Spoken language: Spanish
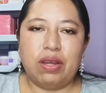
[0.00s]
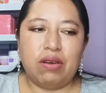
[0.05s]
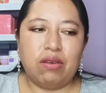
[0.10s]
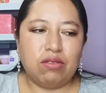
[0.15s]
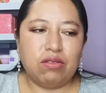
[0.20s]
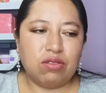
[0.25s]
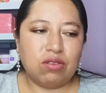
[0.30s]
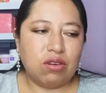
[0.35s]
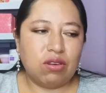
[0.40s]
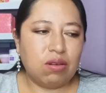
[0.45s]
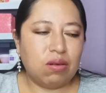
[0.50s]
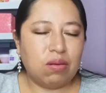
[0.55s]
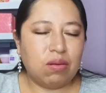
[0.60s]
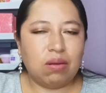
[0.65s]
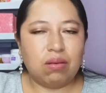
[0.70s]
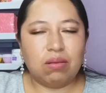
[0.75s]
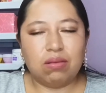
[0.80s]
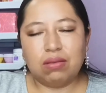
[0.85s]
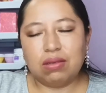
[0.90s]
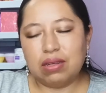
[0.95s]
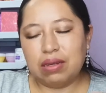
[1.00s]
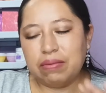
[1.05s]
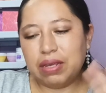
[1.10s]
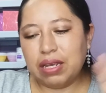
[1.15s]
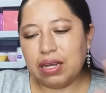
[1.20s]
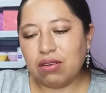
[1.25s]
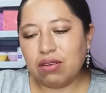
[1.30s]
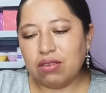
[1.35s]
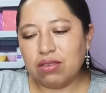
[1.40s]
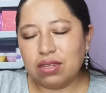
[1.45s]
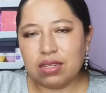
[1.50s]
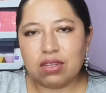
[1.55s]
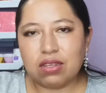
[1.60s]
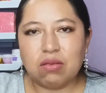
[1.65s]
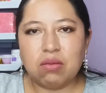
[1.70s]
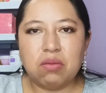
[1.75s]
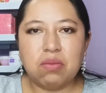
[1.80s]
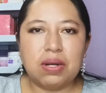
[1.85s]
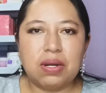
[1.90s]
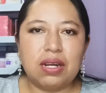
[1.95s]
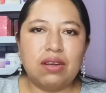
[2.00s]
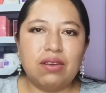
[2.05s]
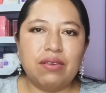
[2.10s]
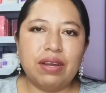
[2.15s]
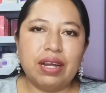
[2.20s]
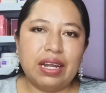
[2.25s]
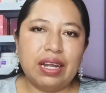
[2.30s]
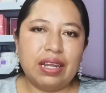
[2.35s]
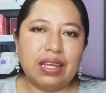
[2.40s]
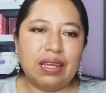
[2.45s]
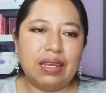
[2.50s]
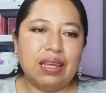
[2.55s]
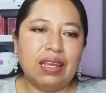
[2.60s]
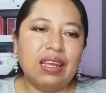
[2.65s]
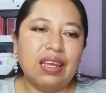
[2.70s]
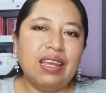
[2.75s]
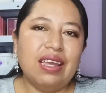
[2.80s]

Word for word: pero solo había cosas como para el hogar y,